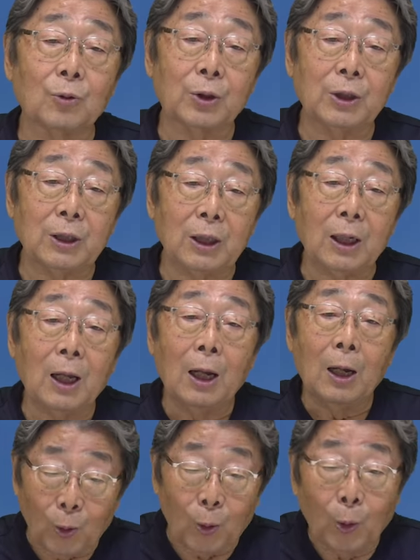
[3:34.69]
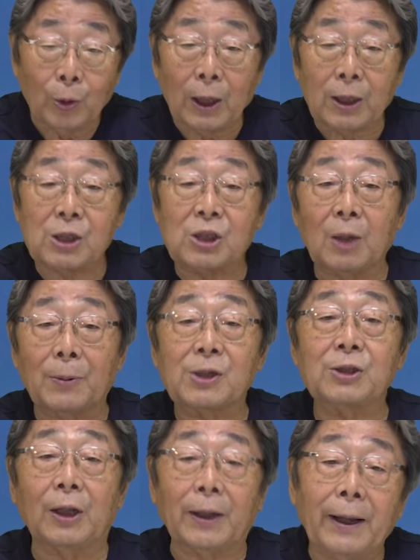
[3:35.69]
時に大泣きしてま
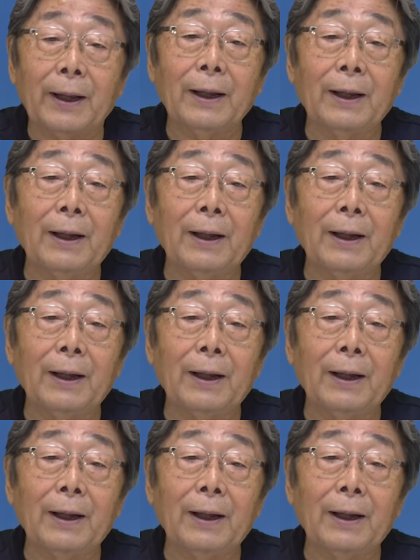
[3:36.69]
してね、